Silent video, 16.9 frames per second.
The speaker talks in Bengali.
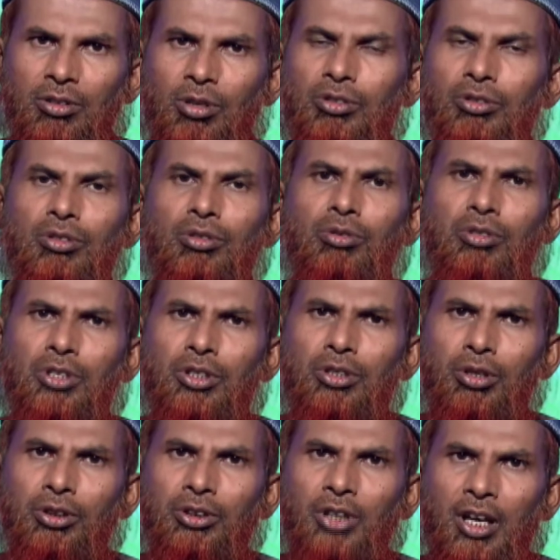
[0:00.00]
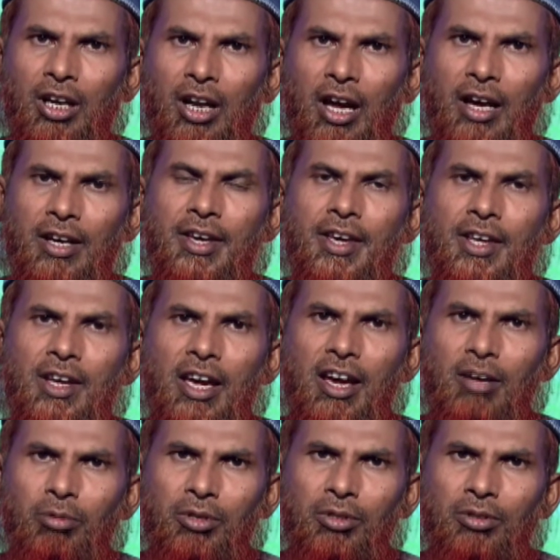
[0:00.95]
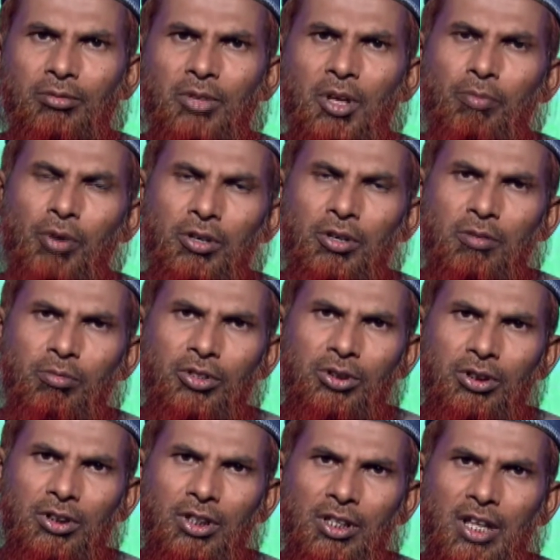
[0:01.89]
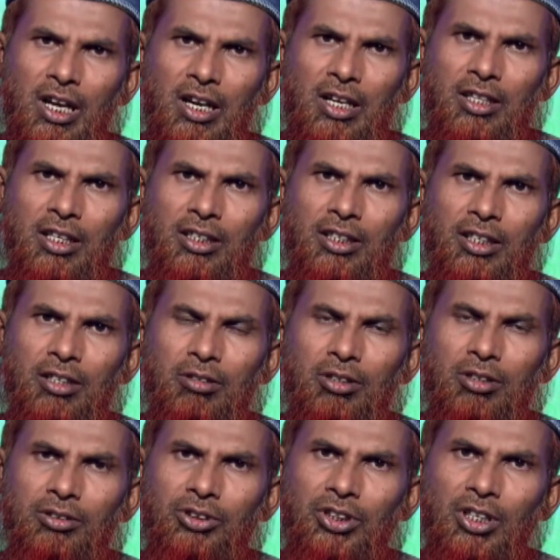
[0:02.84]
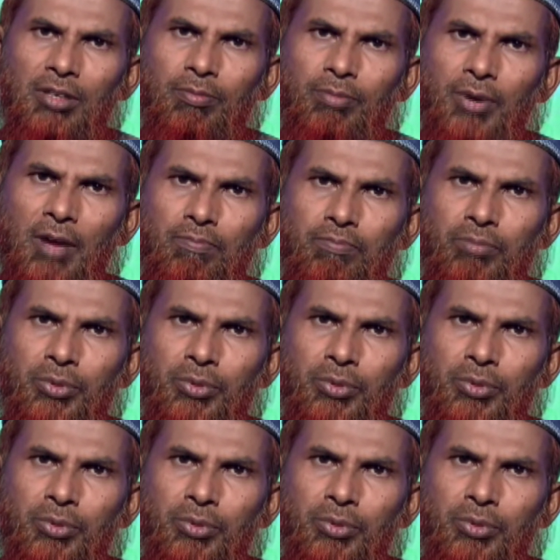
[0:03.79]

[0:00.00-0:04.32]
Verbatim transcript: কখনো কুণ্ঠিত হতেন না এবং পরবর্তীতে তারা তাদের সেই প্রাপ্য